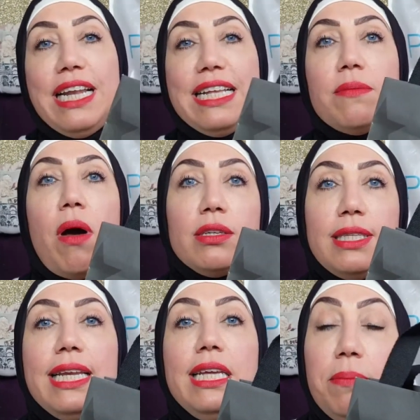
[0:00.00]
لازم
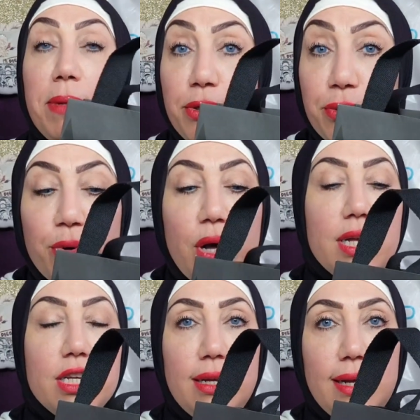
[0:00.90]
اقتني منه
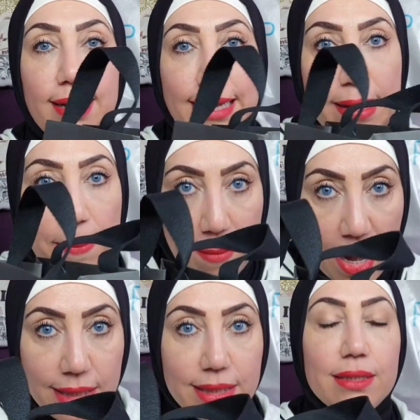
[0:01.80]

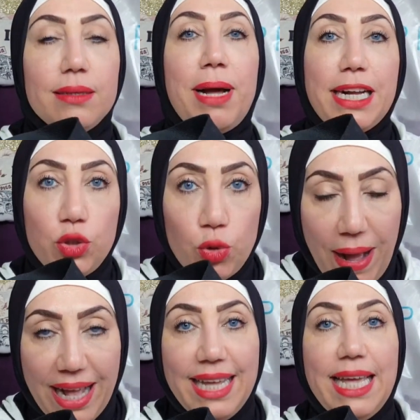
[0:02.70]
مج مكتوب
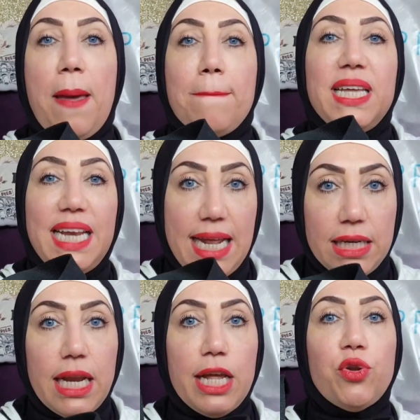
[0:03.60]
عليه ميلان
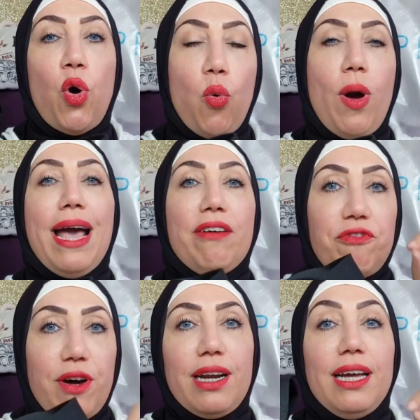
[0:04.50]
لان هو
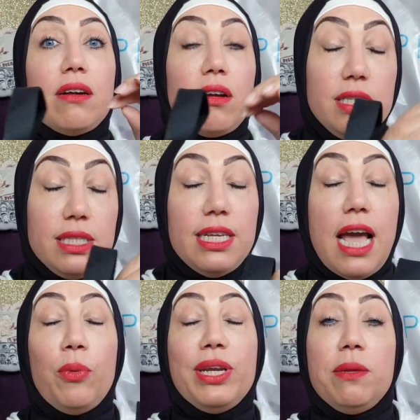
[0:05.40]
فرع الرئيسي
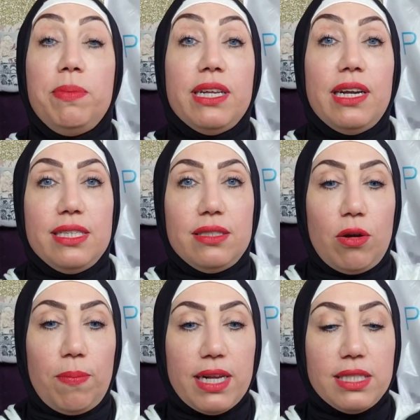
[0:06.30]
او الكبير
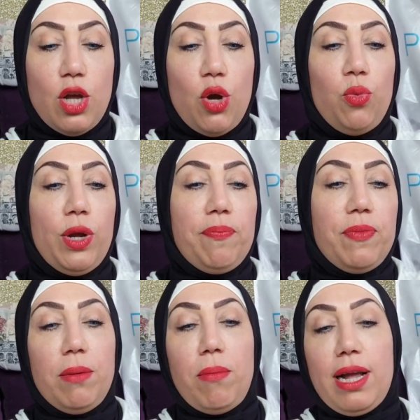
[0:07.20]
لستاربكس
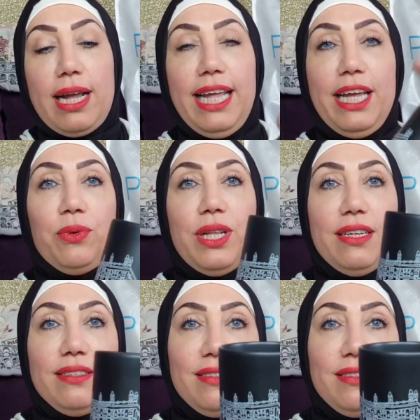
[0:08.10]
وجبت المج الحلو ده